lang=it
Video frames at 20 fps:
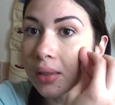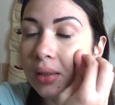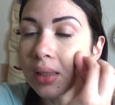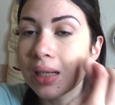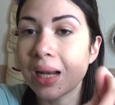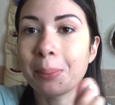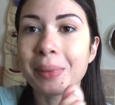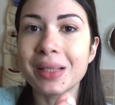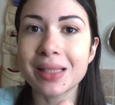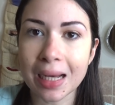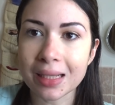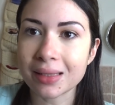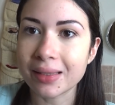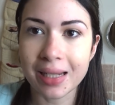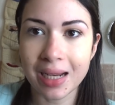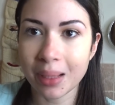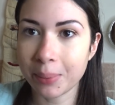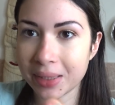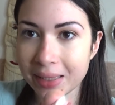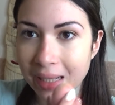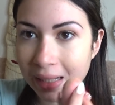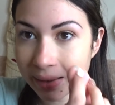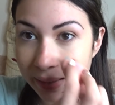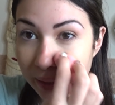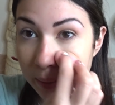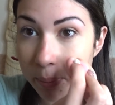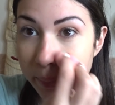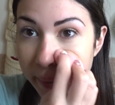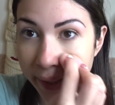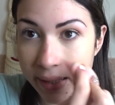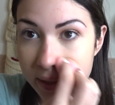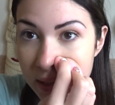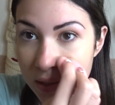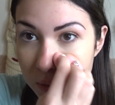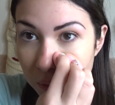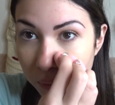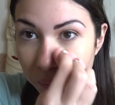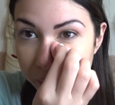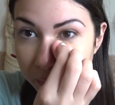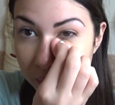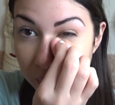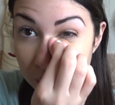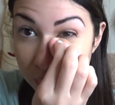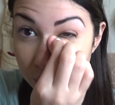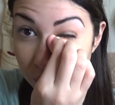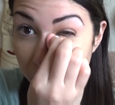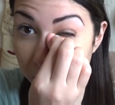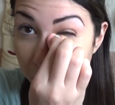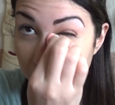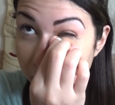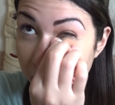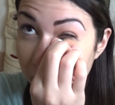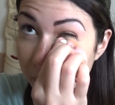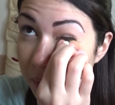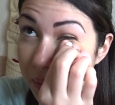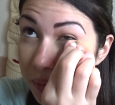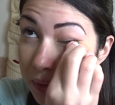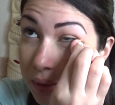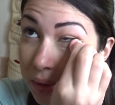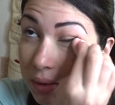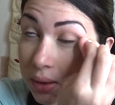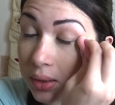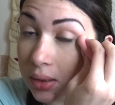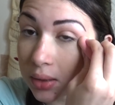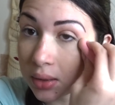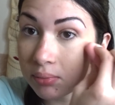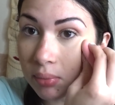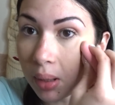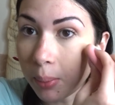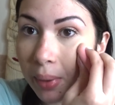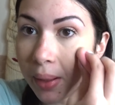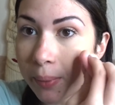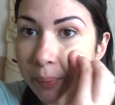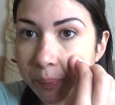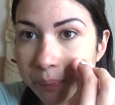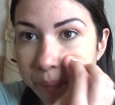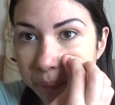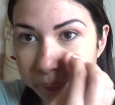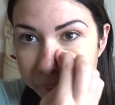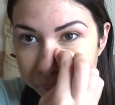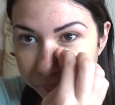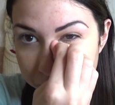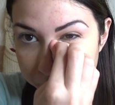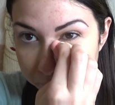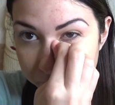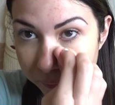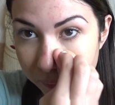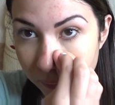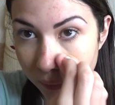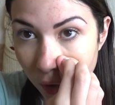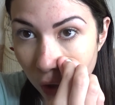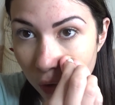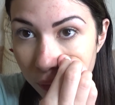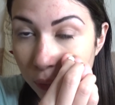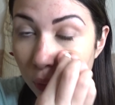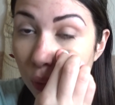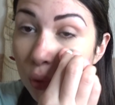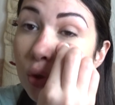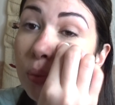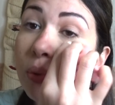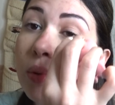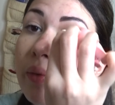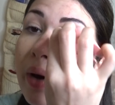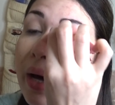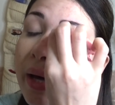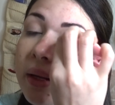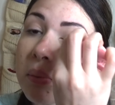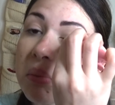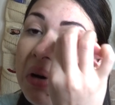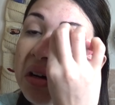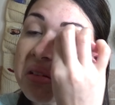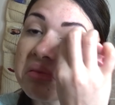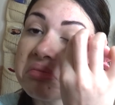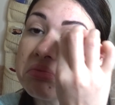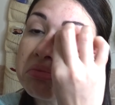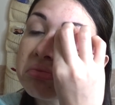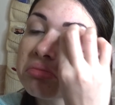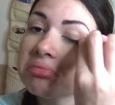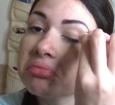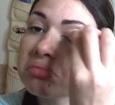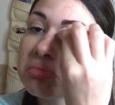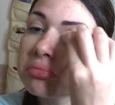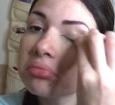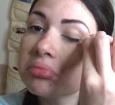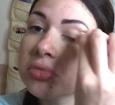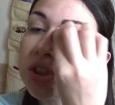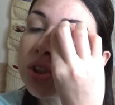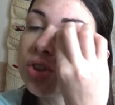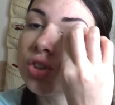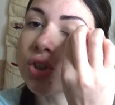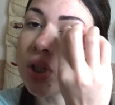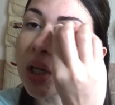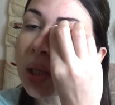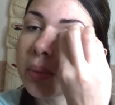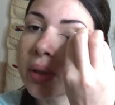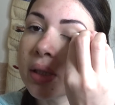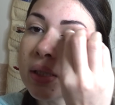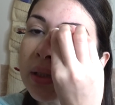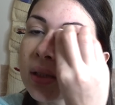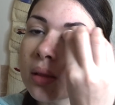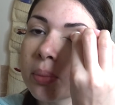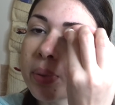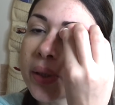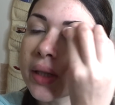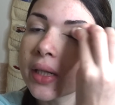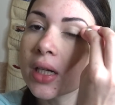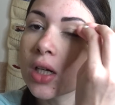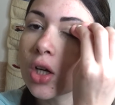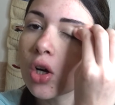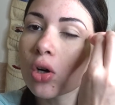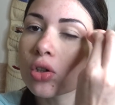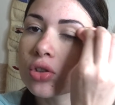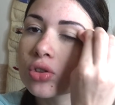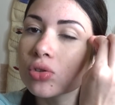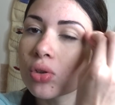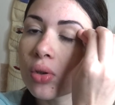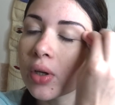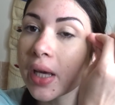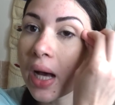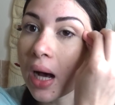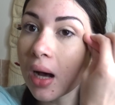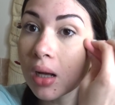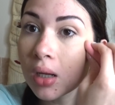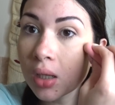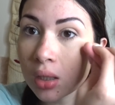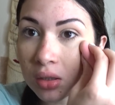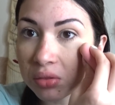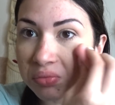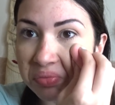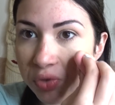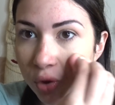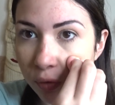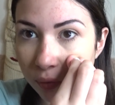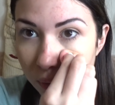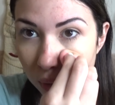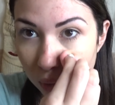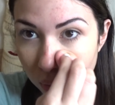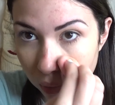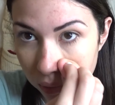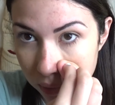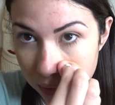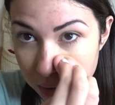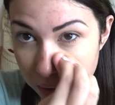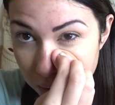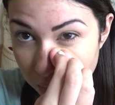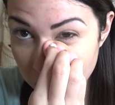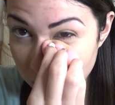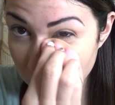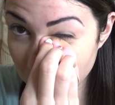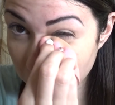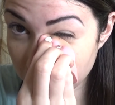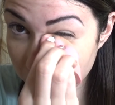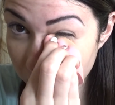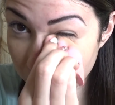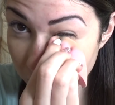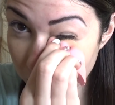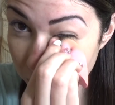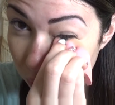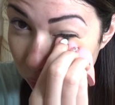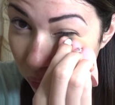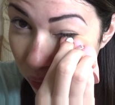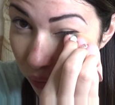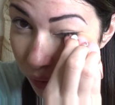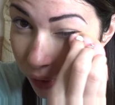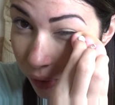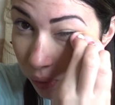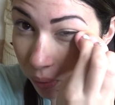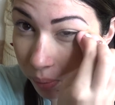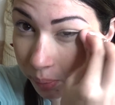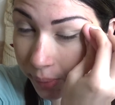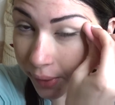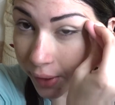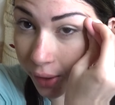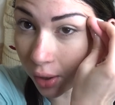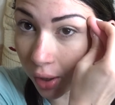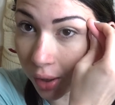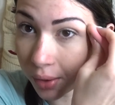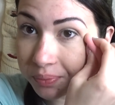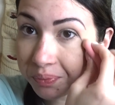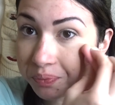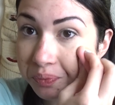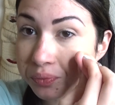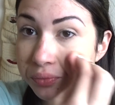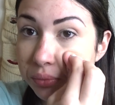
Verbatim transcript: eh, la metà della metà del prezzo, quindi diciamo che vabbè mh, mm, ho voluto provare ma sinceramente per il costo che ha non ve lo consiglio quindi non lo ricomprerò